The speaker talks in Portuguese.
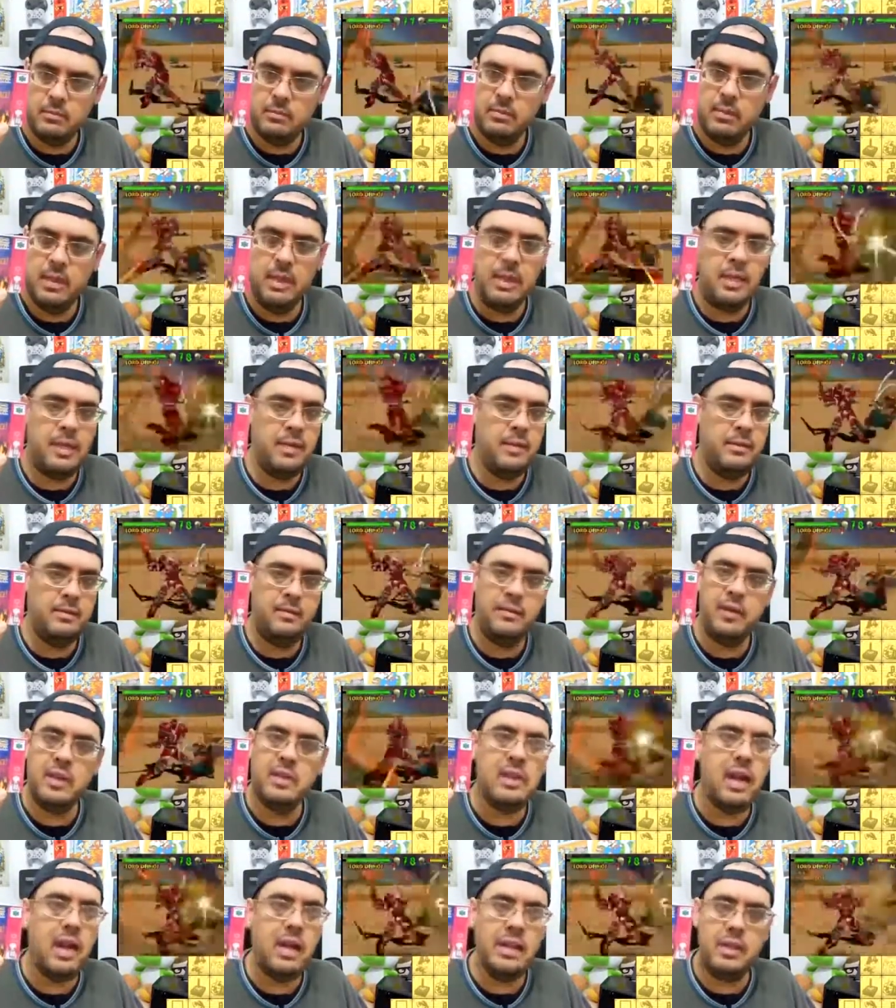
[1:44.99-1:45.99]
Tem
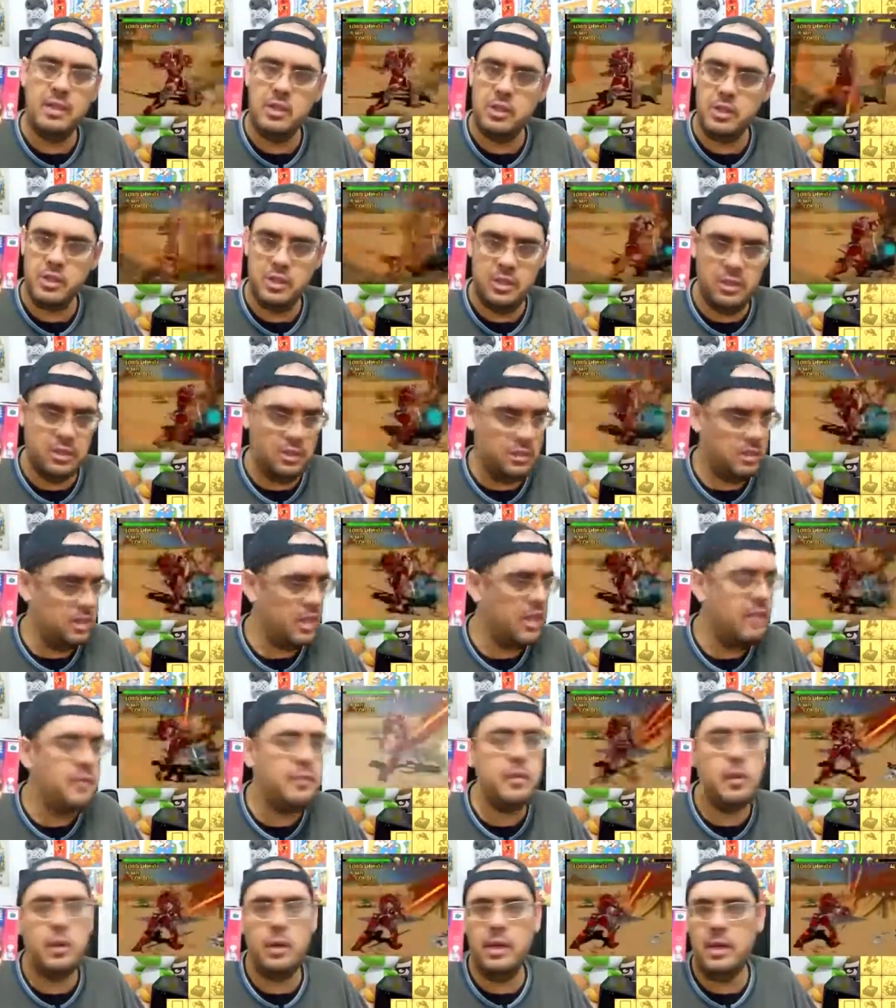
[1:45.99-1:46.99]
fatality, tem
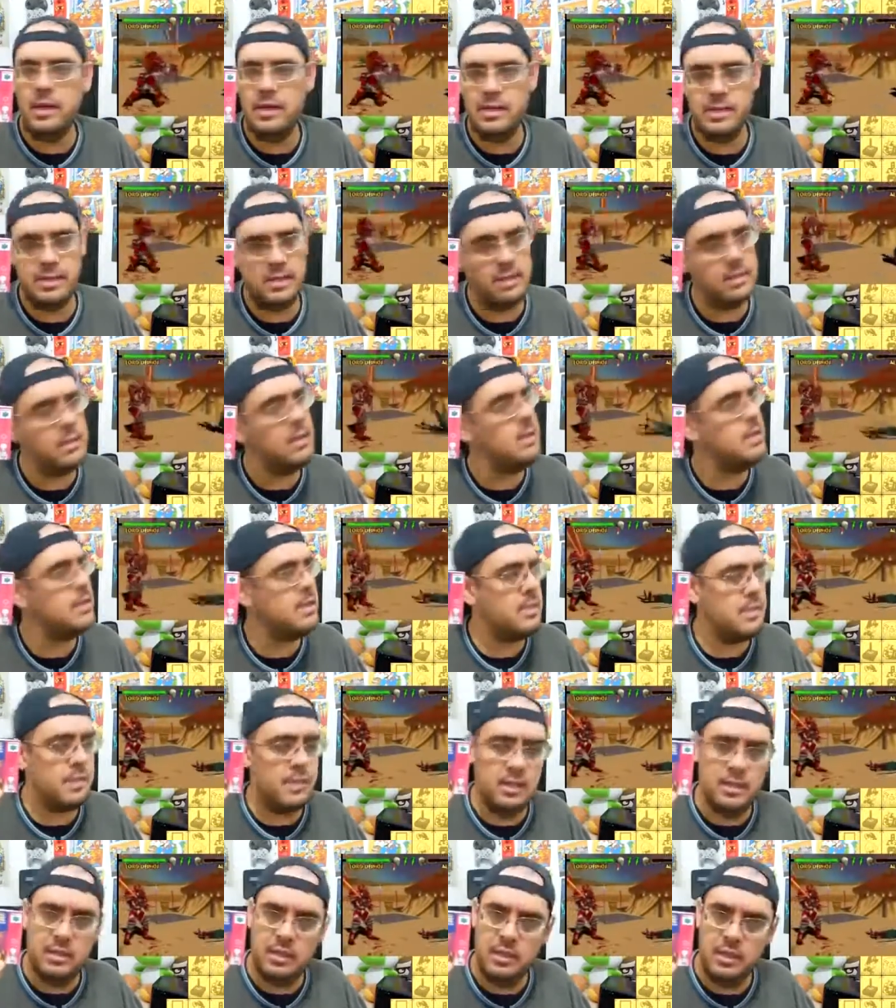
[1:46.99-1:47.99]
violência, tem
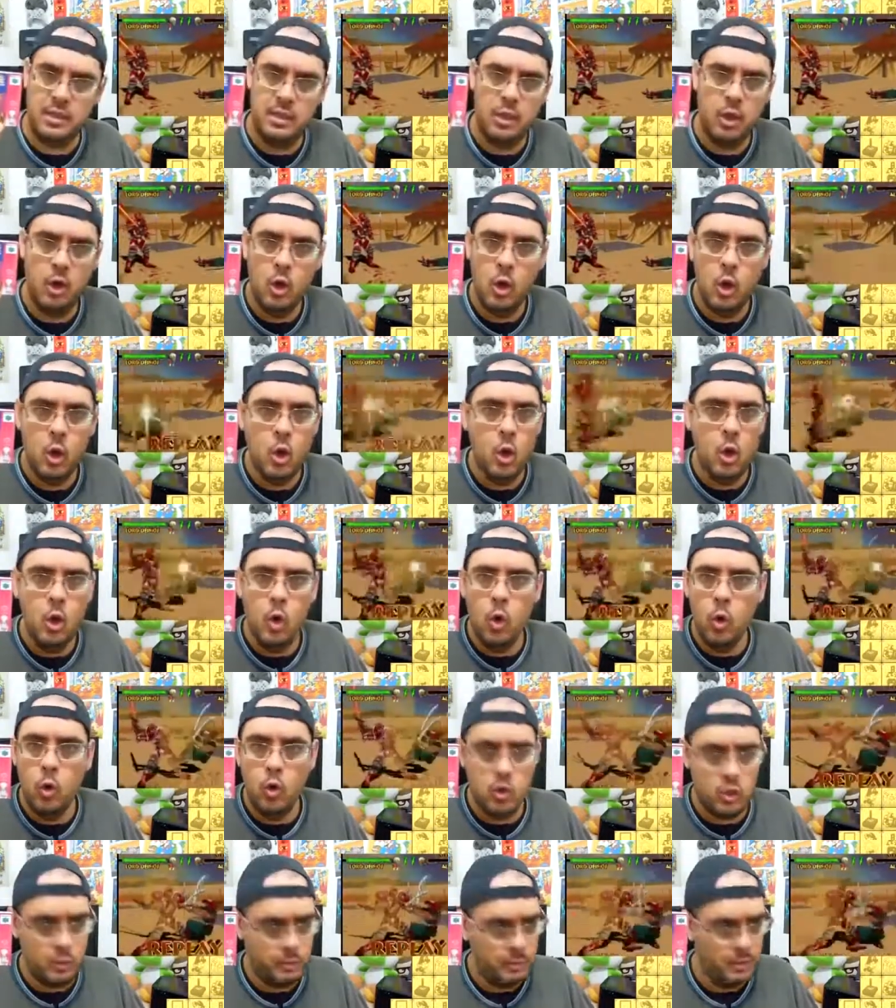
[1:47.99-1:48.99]
sangue.
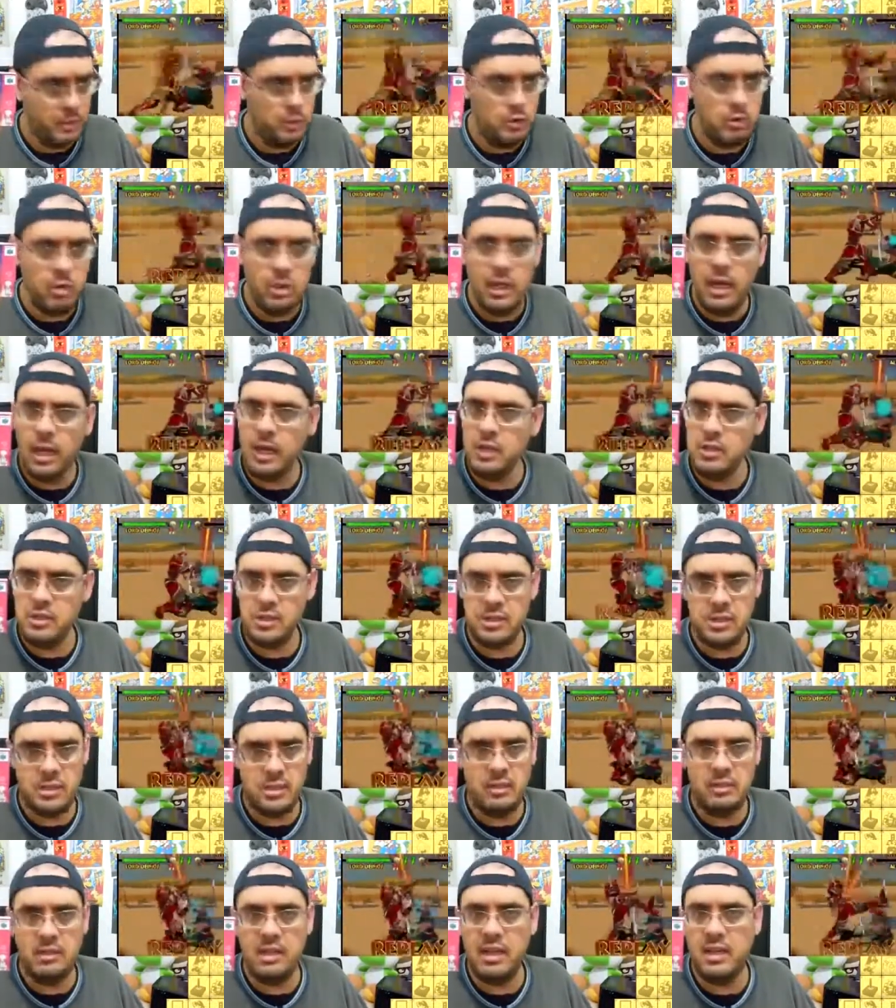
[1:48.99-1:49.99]
Os personagens
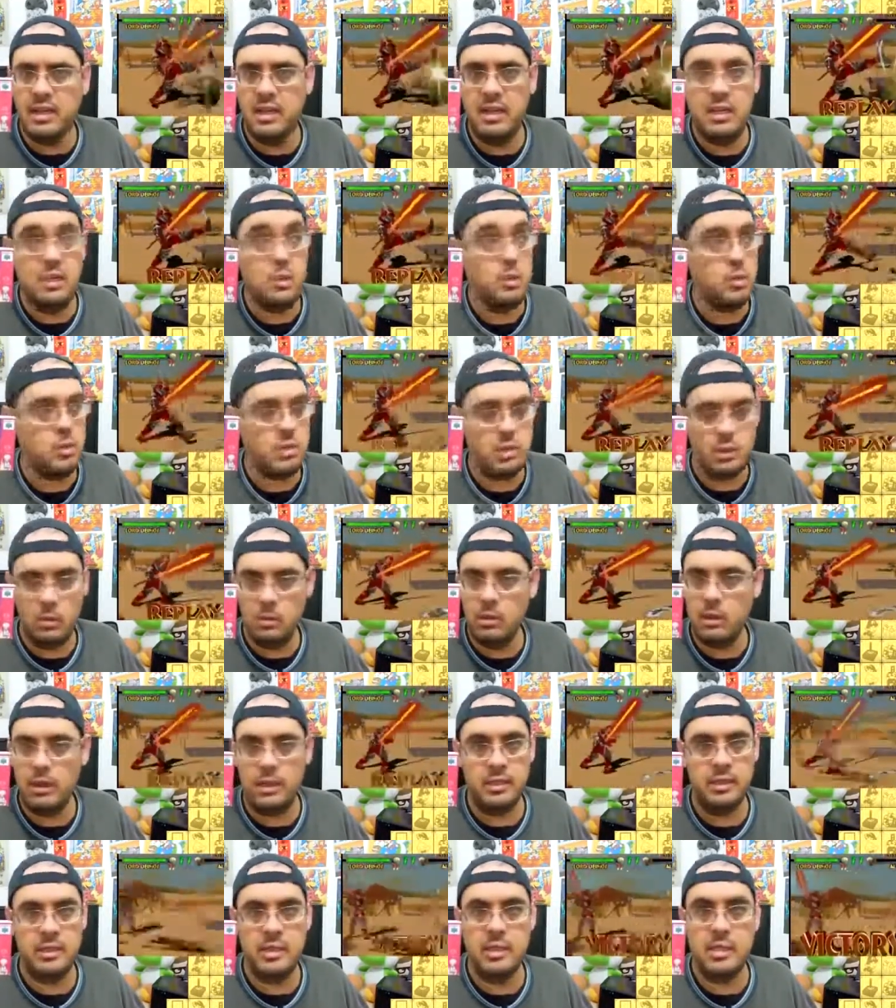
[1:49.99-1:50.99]
na tela, eles não são
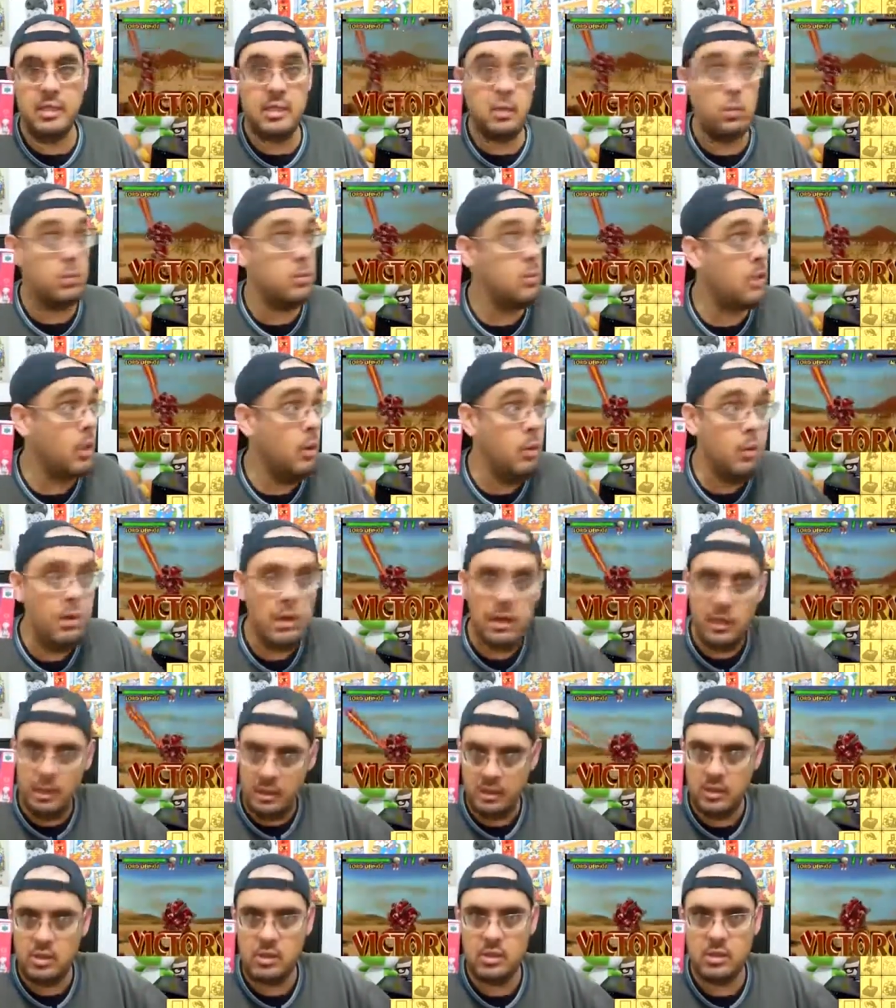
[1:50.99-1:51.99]
grandes, eles são tão
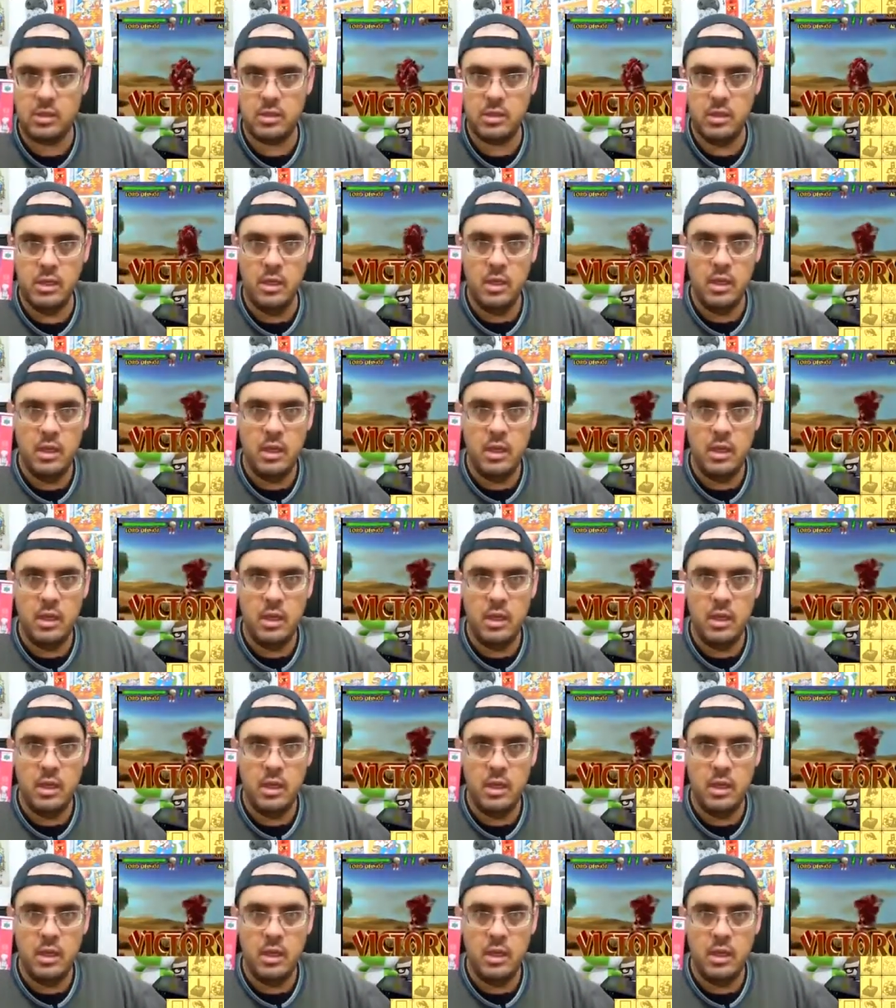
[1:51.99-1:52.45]
grandes